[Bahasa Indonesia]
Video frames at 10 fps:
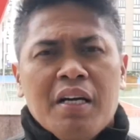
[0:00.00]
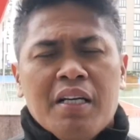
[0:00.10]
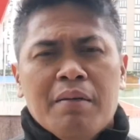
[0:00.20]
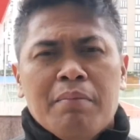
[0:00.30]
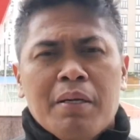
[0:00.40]

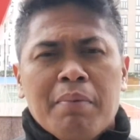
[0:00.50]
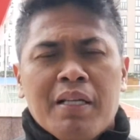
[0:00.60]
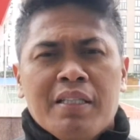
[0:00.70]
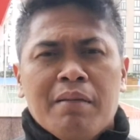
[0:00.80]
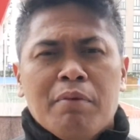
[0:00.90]
Ada beberapa
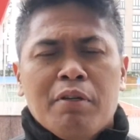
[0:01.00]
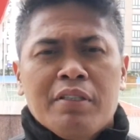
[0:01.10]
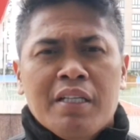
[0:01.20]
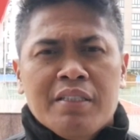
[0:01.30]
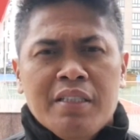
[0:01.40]
latihan
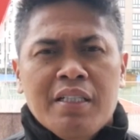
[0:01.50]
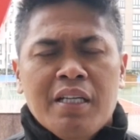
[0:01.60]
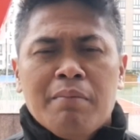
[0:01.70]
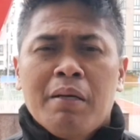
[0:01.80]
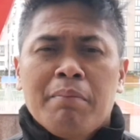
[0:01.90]
periodisasi
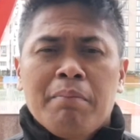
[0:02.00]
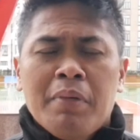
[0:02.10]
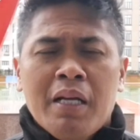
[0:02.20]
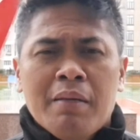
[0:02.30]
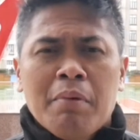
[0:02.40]
dan
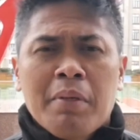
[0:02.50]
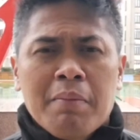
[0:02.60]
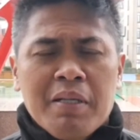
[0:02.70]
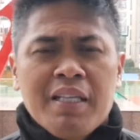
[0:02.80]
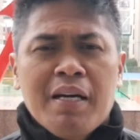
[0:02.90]
ada
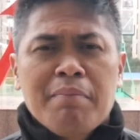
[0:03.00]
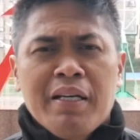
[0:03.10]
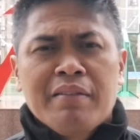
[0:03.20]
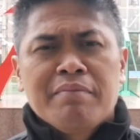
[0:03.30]
beberapa tahapan.